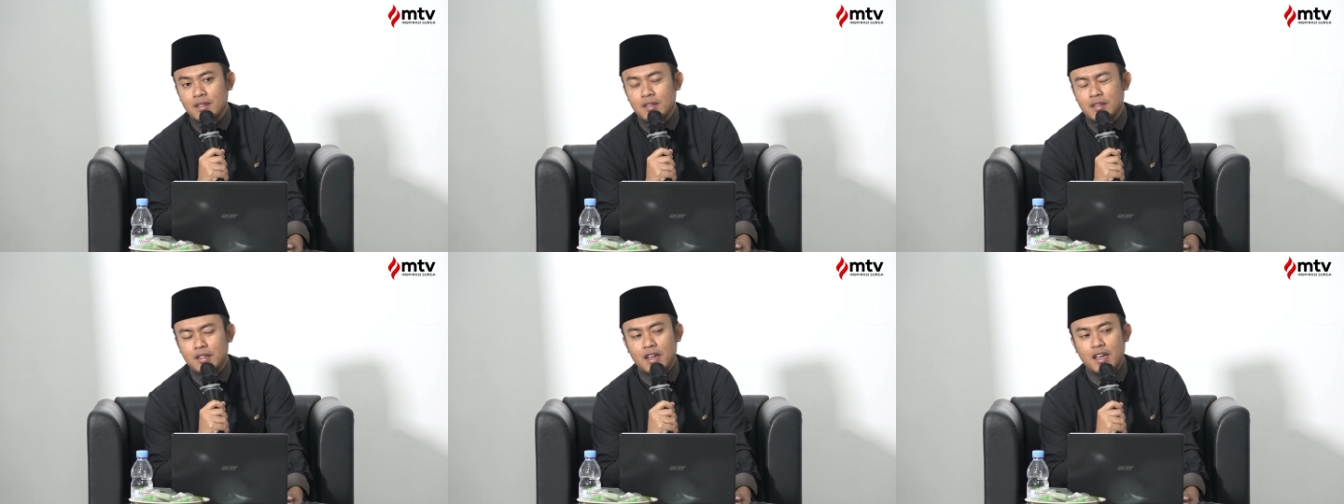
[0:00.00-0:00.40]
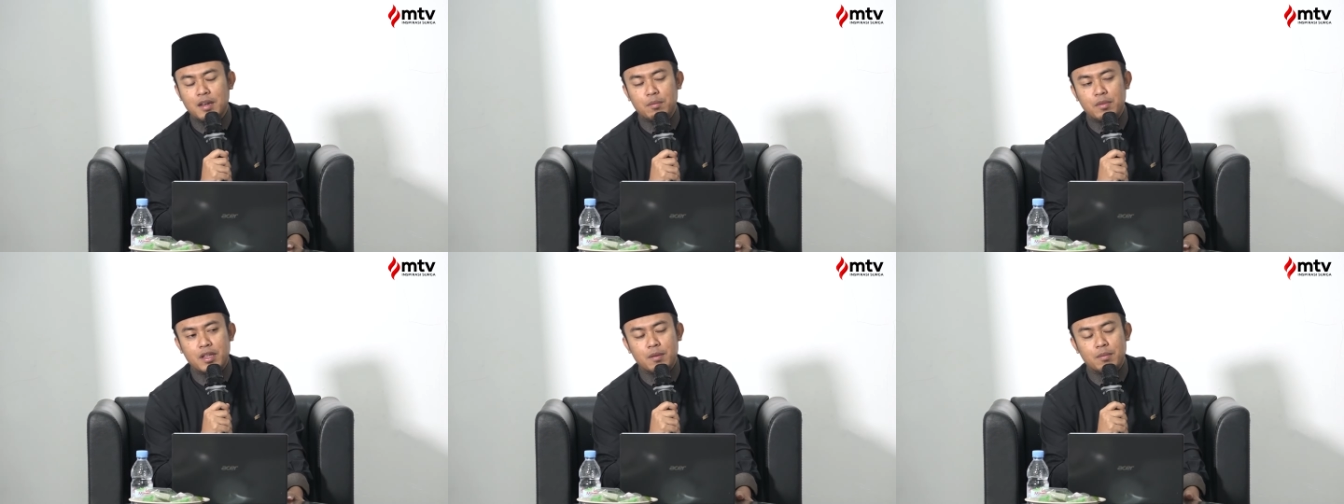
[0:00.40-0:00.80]

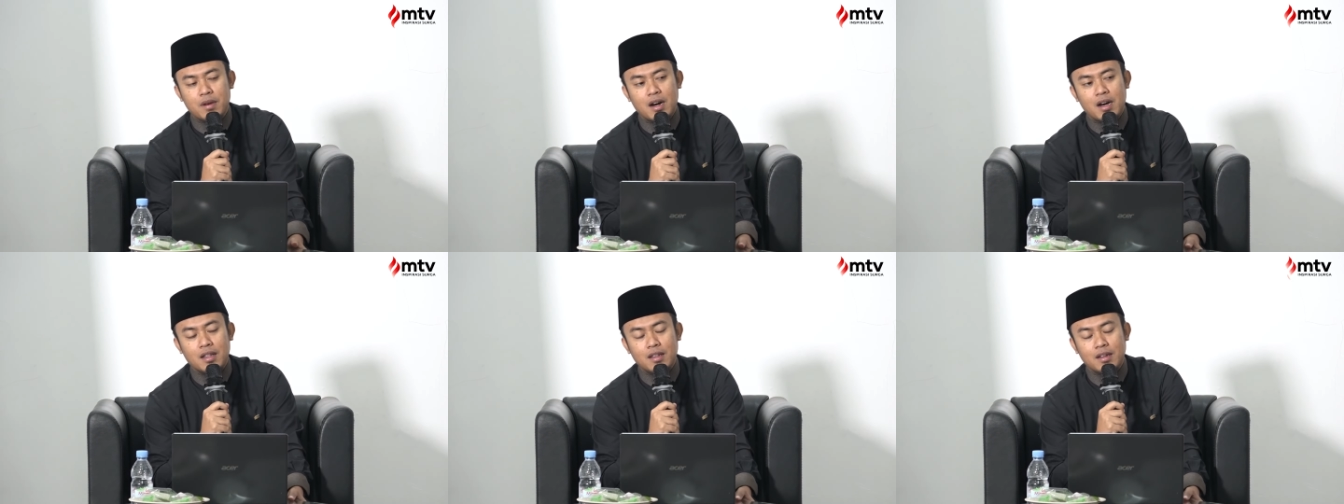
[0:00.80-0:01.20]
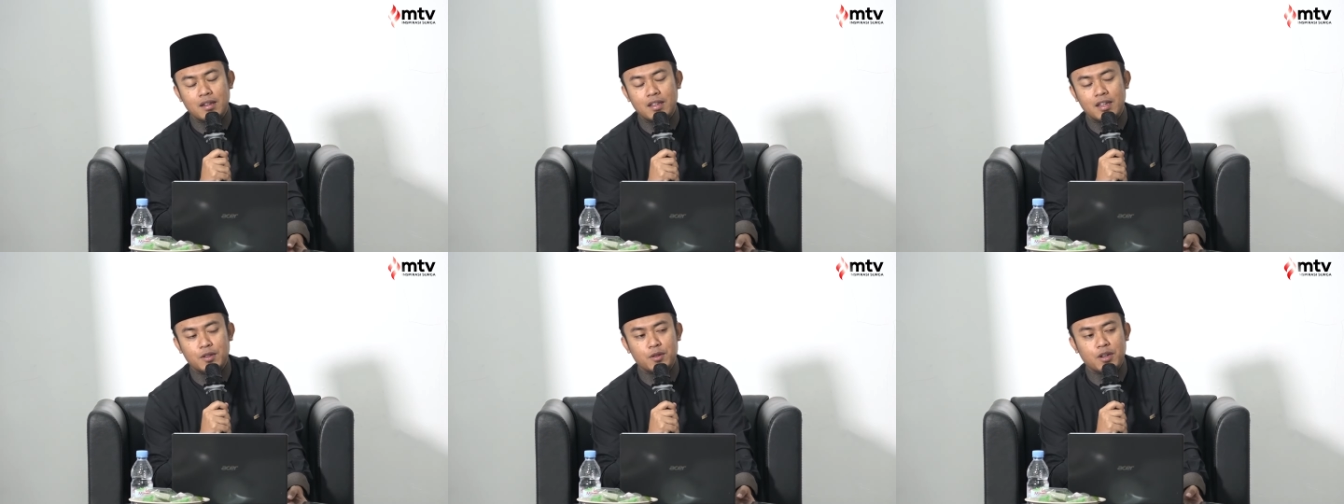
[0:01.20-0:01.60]
Selain menyembah Allah,
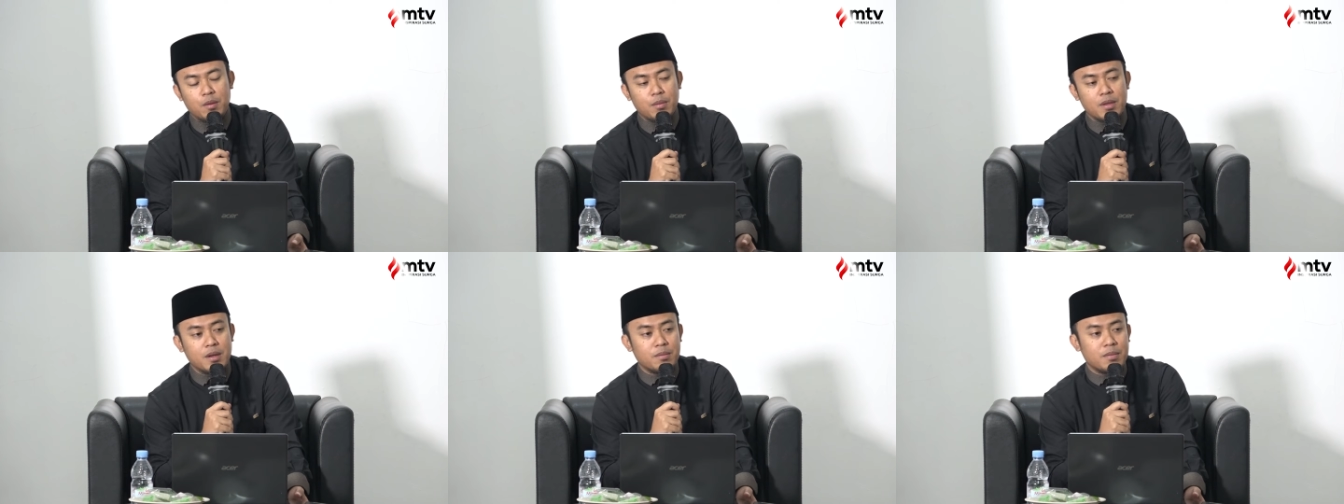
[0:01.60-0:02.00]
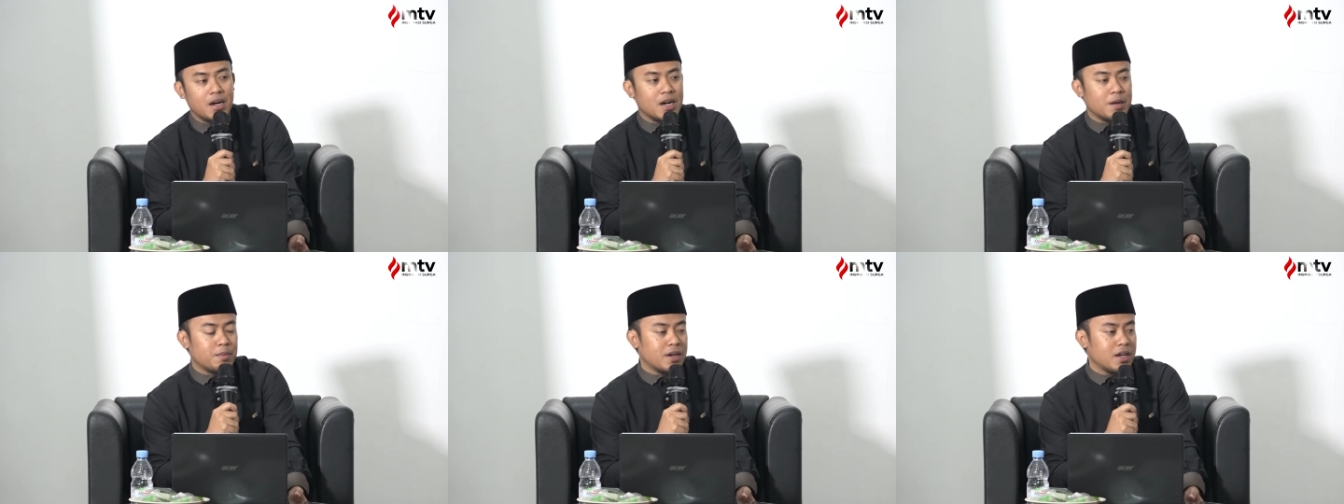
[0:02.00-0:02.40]
dia juga
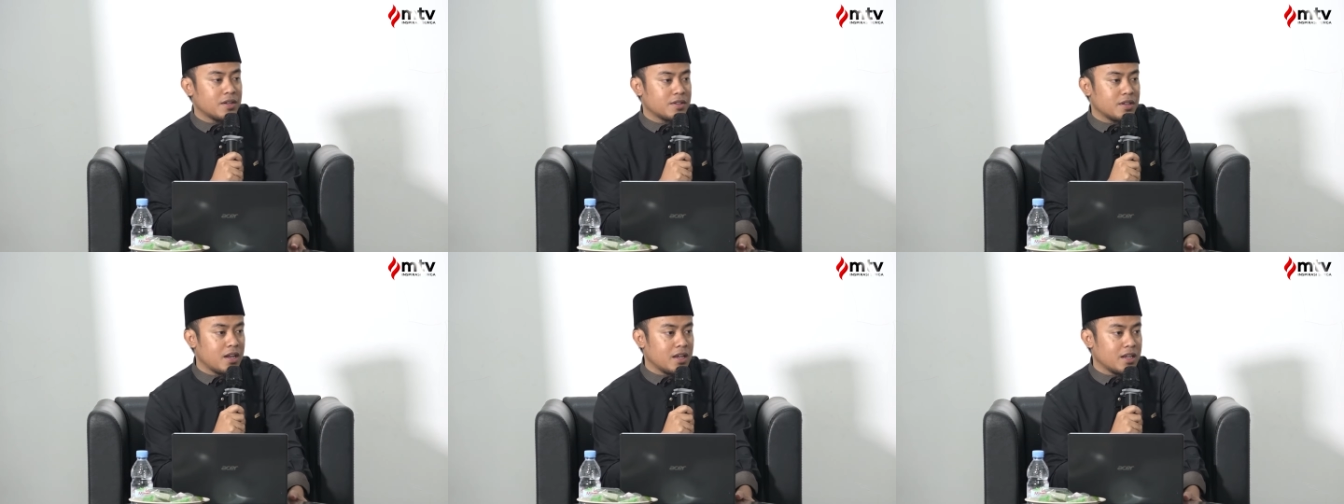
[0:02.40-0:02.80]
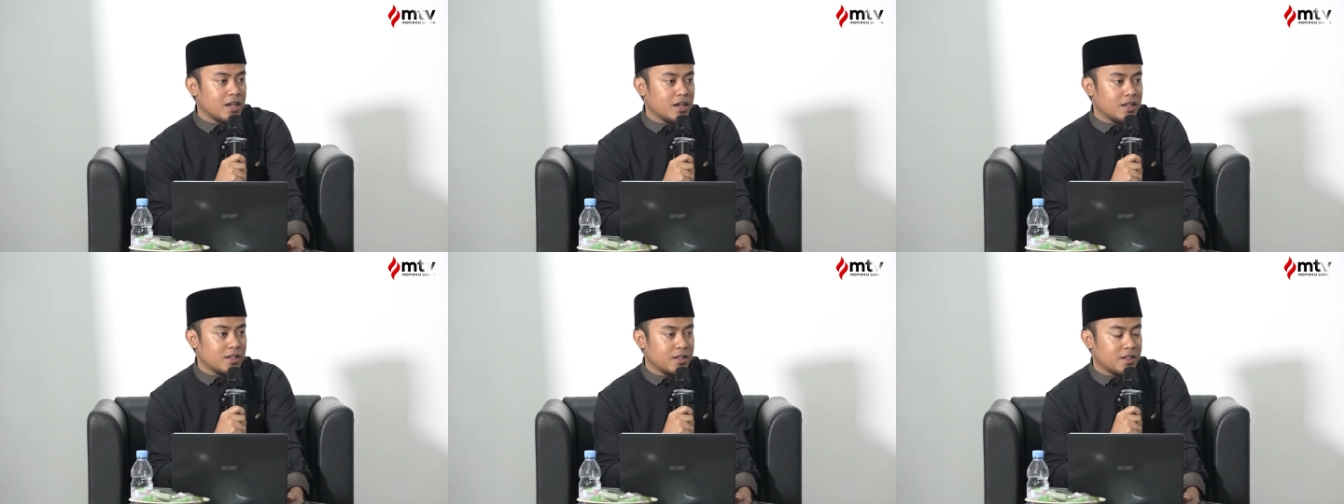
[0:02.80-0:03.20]
menyembah kepada selain
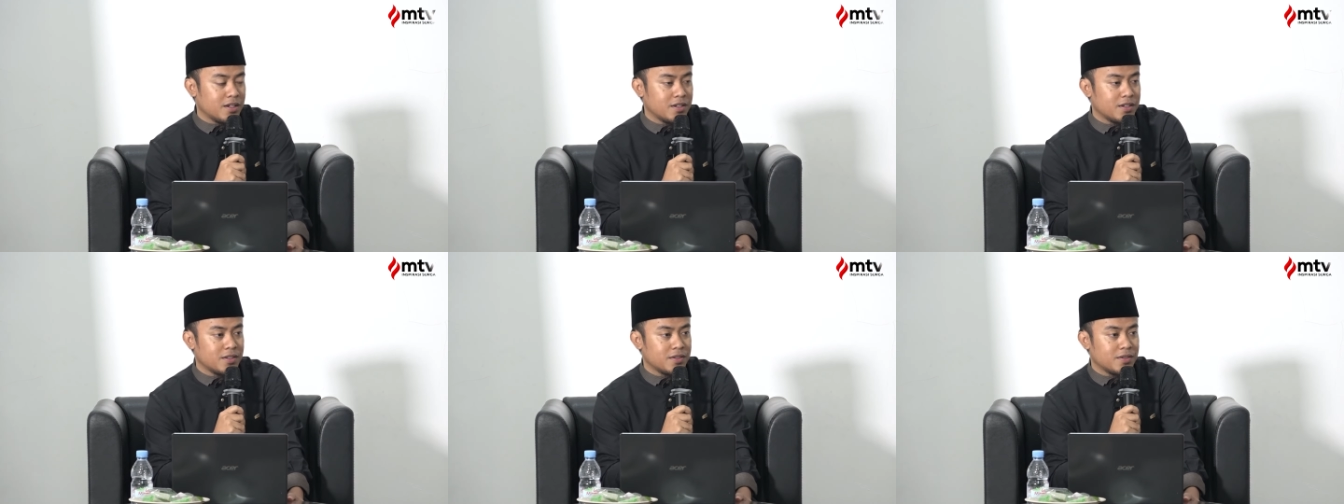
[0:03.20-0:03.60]
Allah